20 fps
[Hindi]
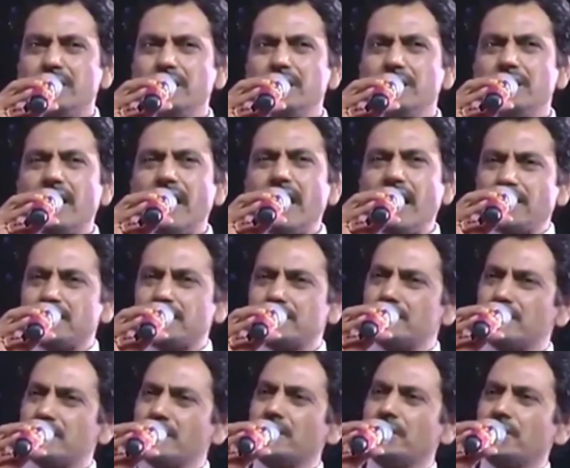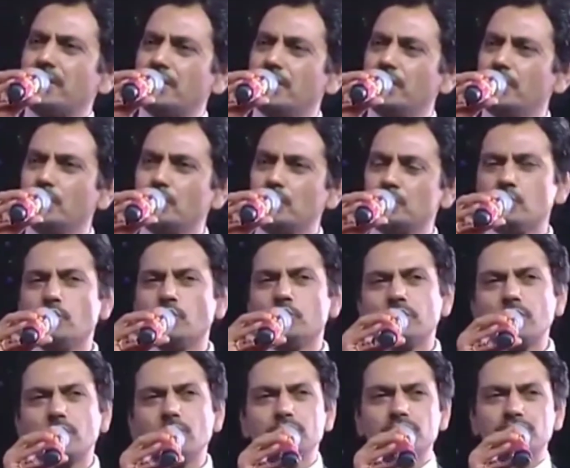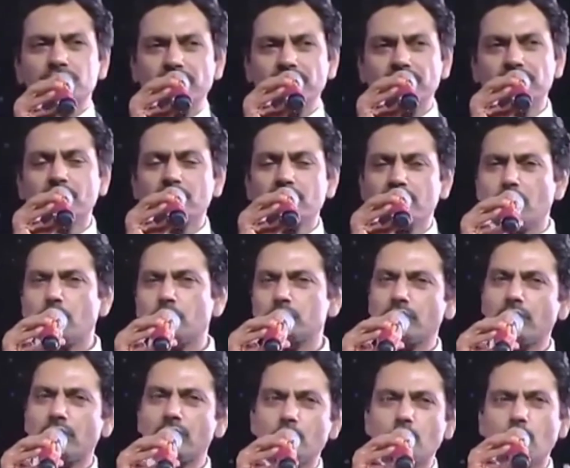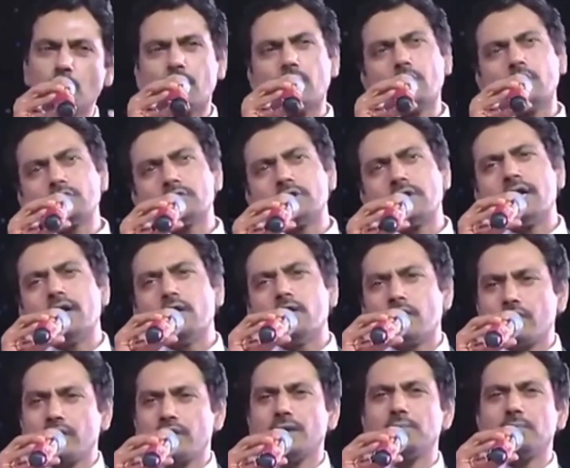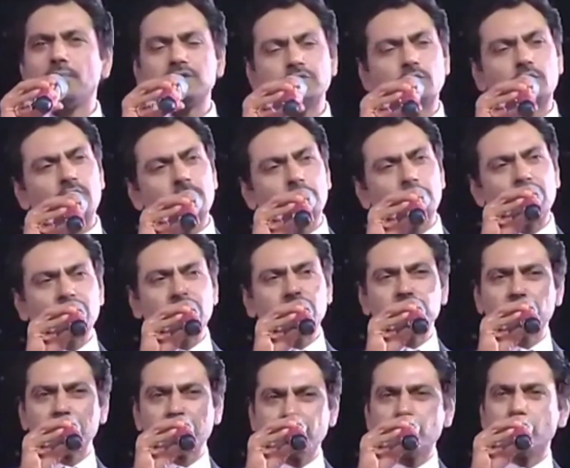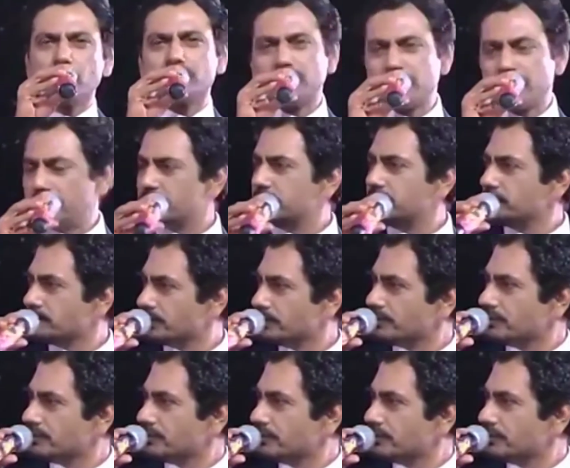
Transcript: कि एक्टर हीरो जो होता है वो छह फुट का होता है और गोरा होता है और लंबा चौड़ा बल्ले छल्ले होते हैं